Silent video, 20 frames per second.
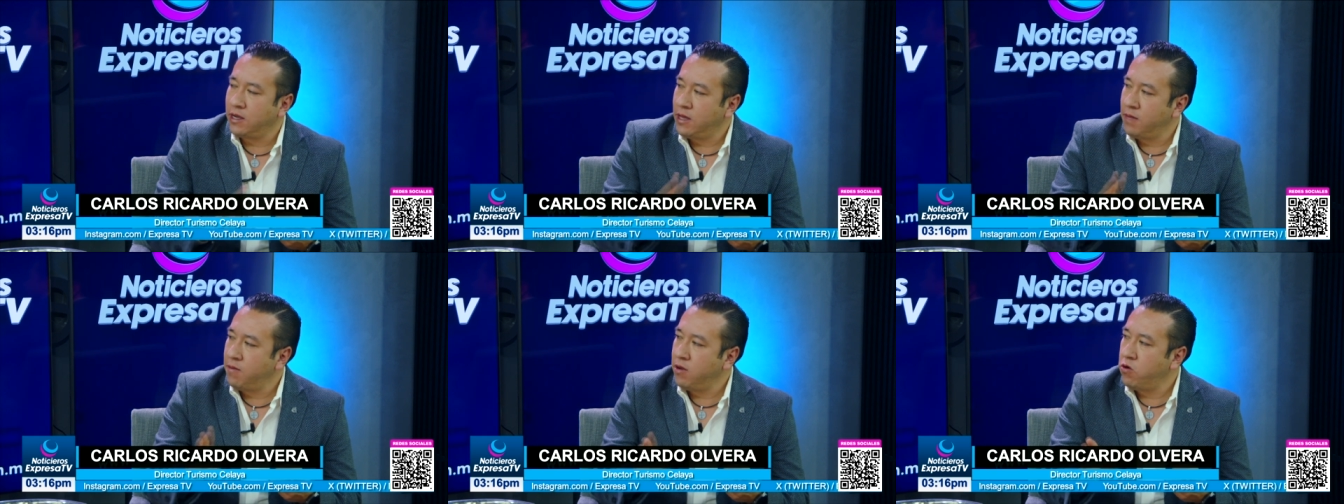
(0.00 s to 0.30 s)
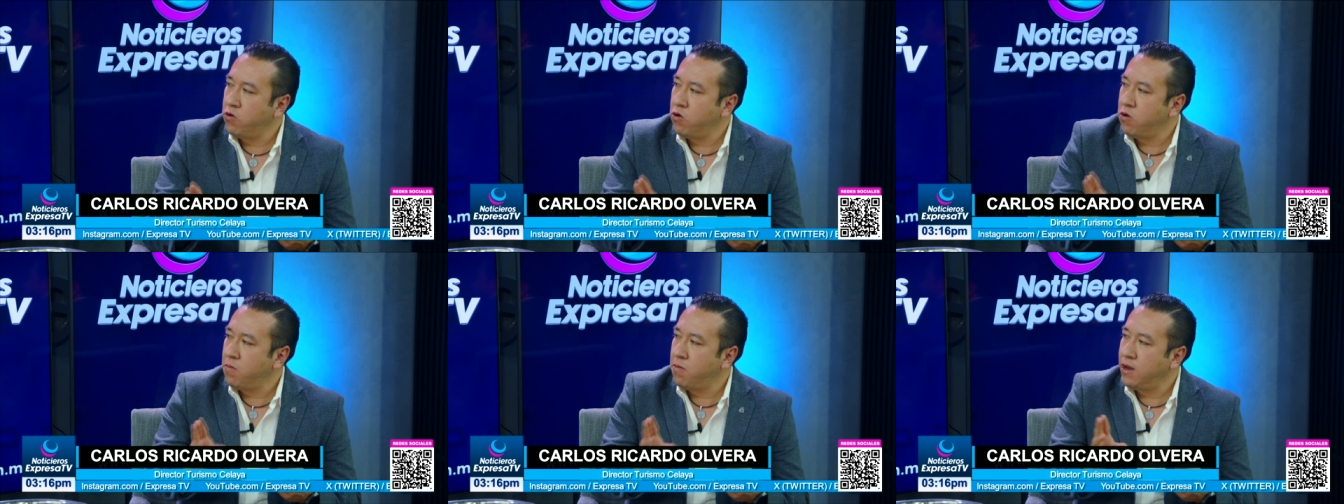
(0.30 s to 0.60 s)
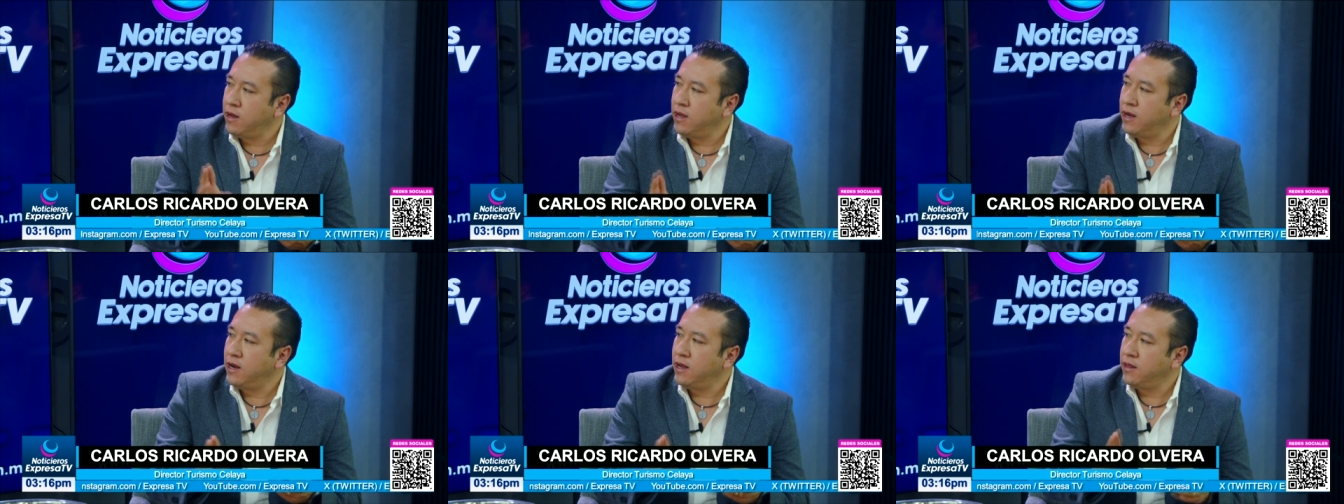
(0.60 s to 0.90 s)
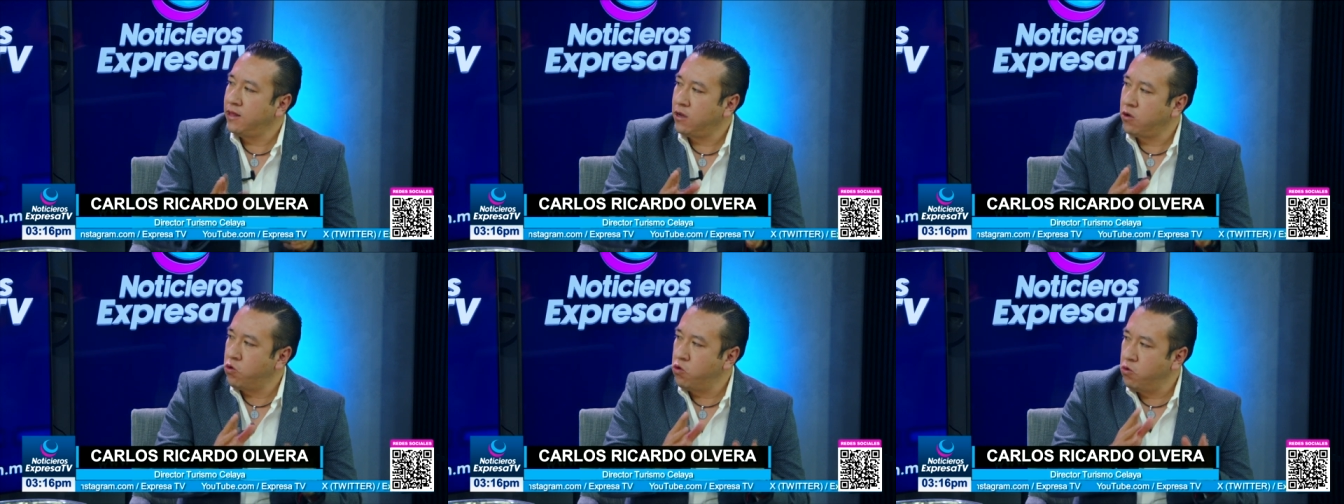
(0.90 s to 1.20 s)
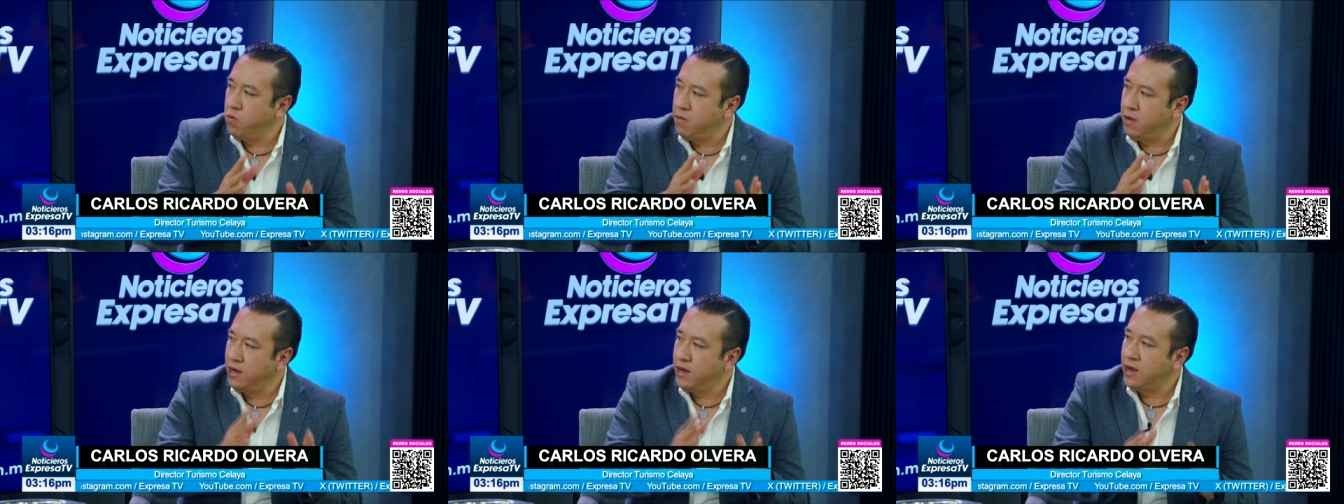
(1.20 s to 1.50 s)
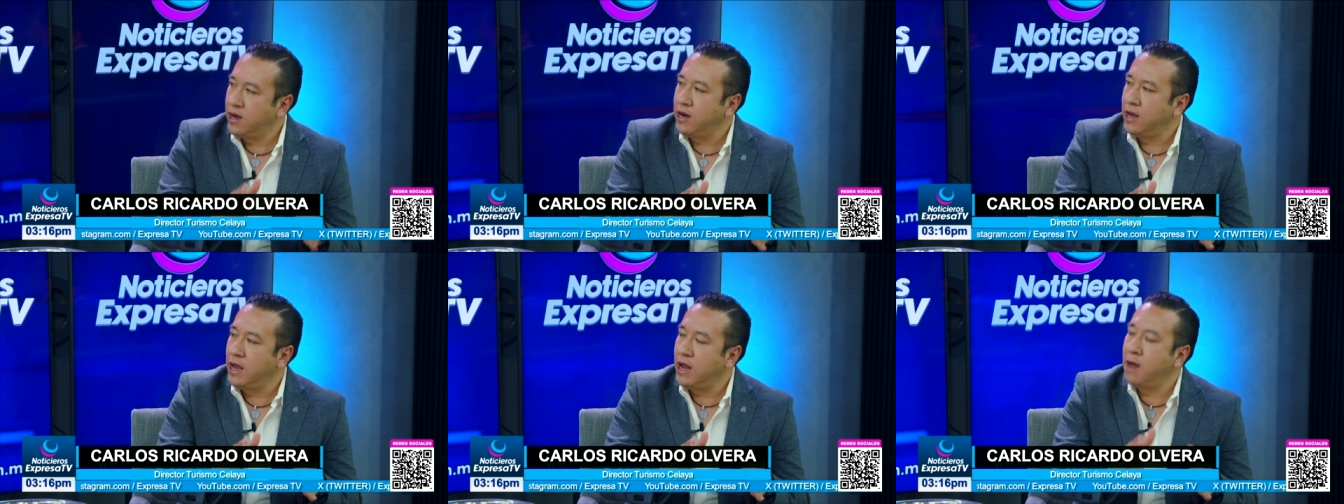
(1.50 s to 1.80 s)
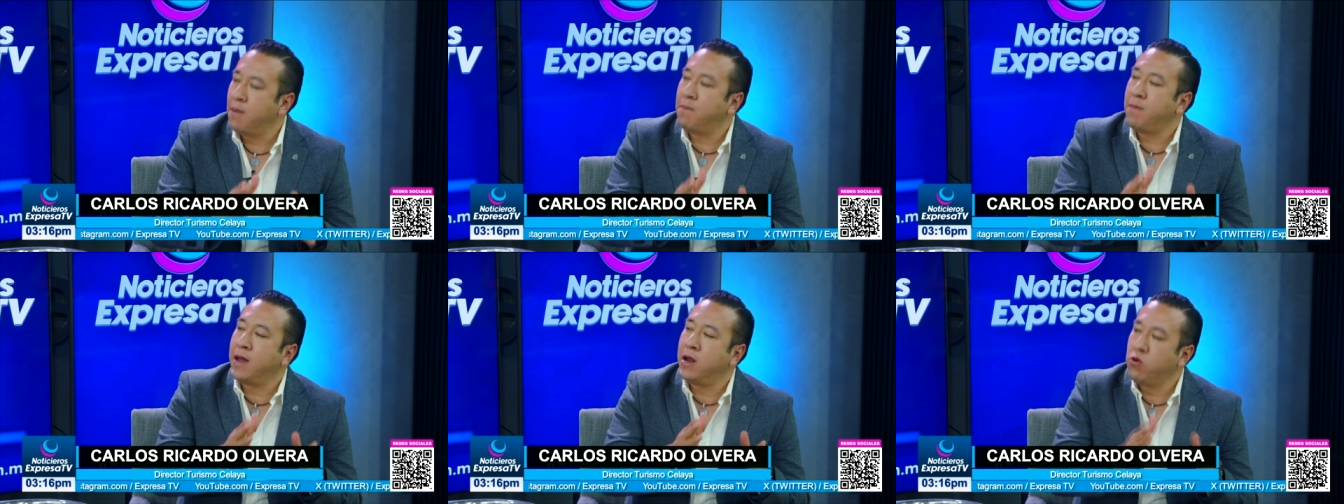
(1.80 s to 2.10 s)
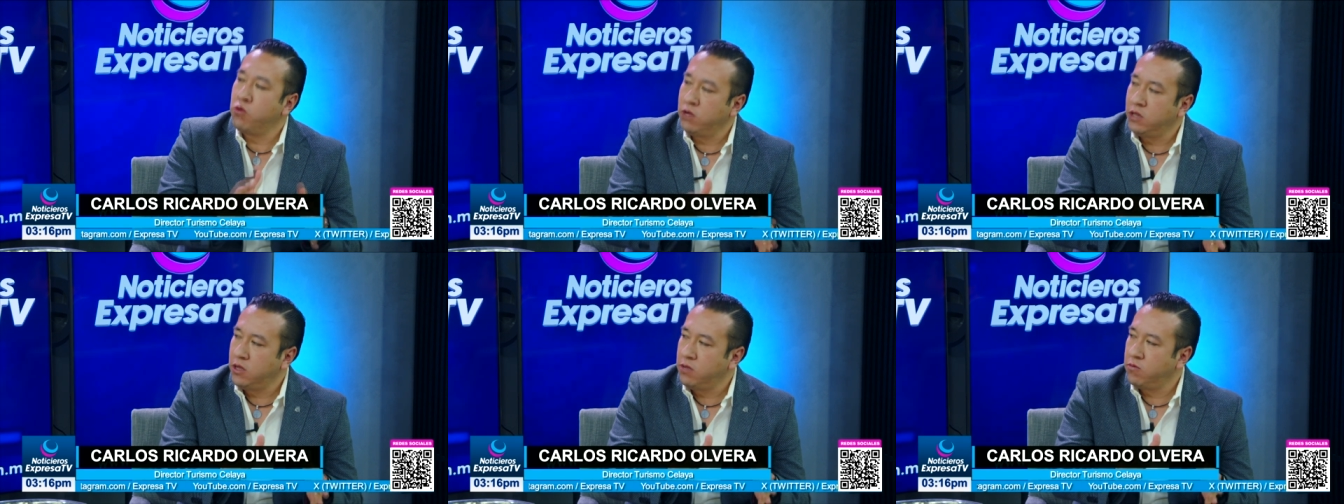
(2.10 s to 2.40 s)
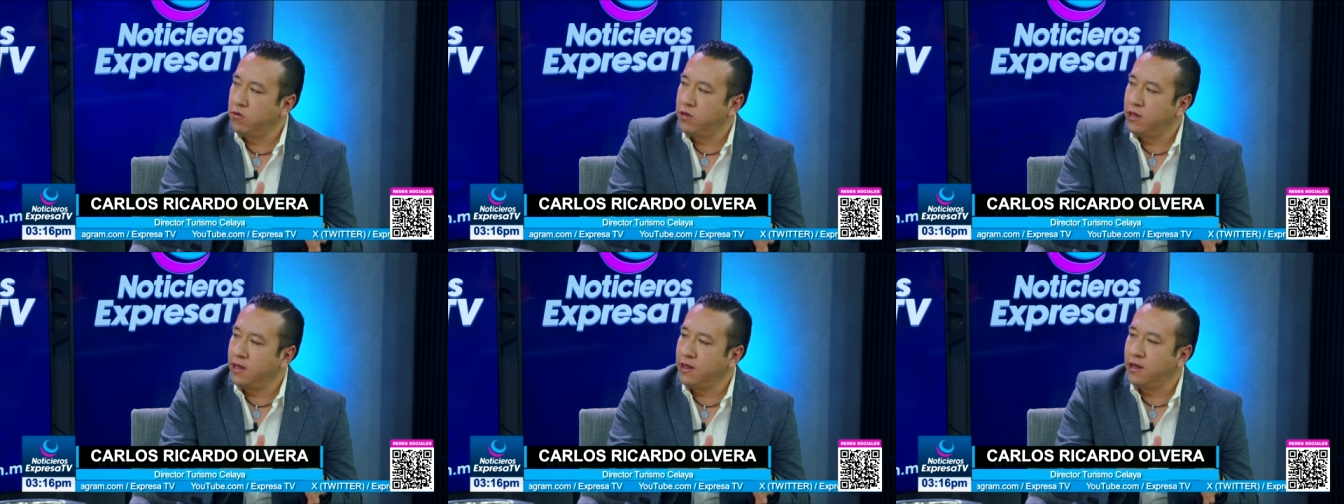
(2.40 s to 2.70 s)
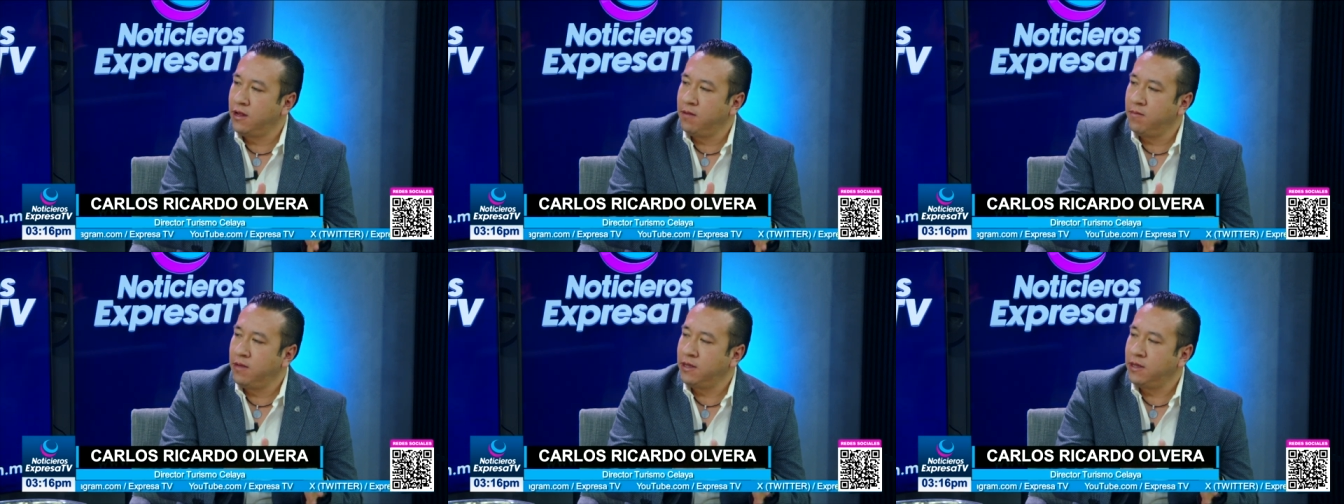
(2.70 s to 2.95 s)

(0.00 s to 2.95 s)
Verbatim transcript: Qué mejor manera de culminar el penúltimo día del